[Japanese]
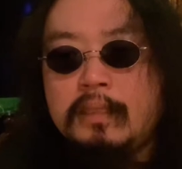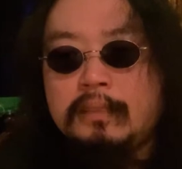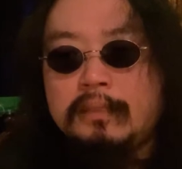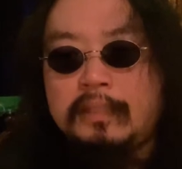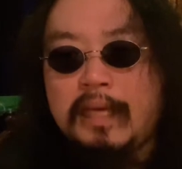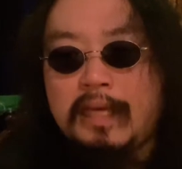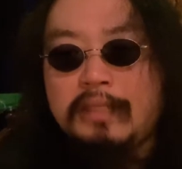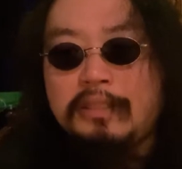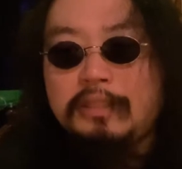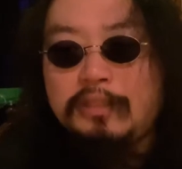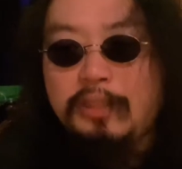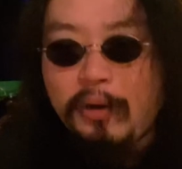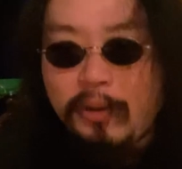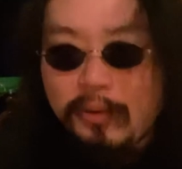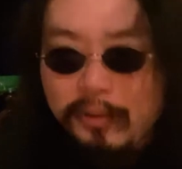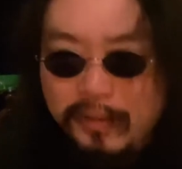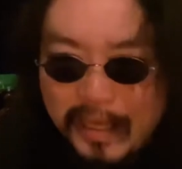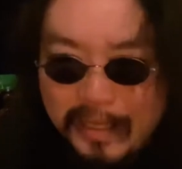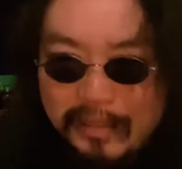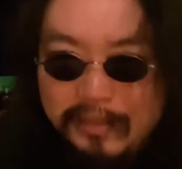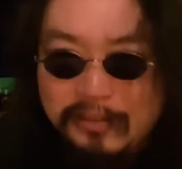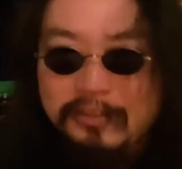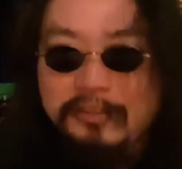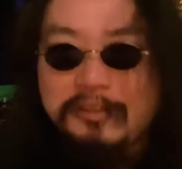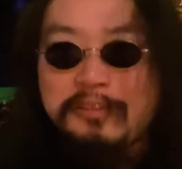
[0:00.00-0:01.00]
最小
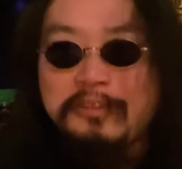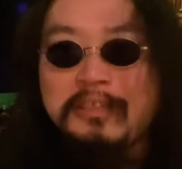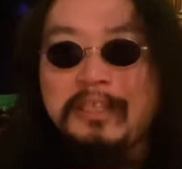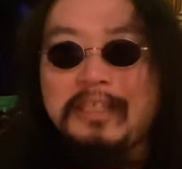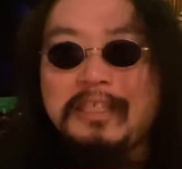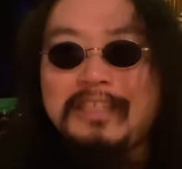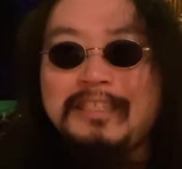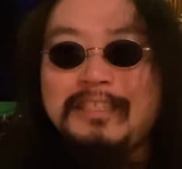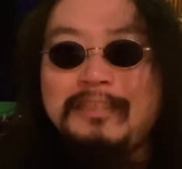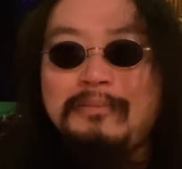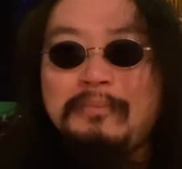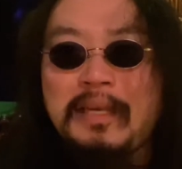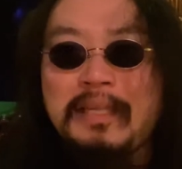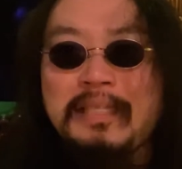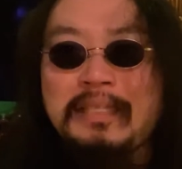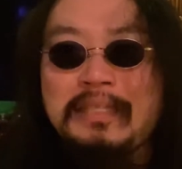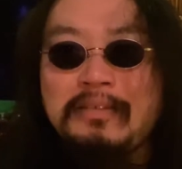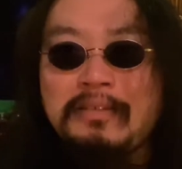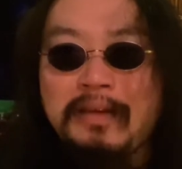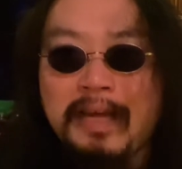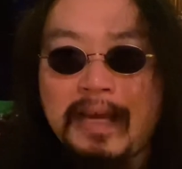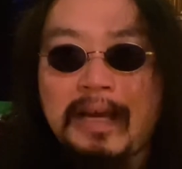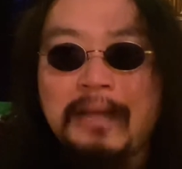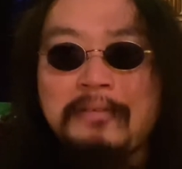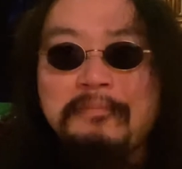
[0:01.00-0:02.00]
限くつろげるスペース
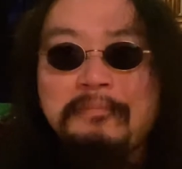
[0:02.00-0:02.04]
は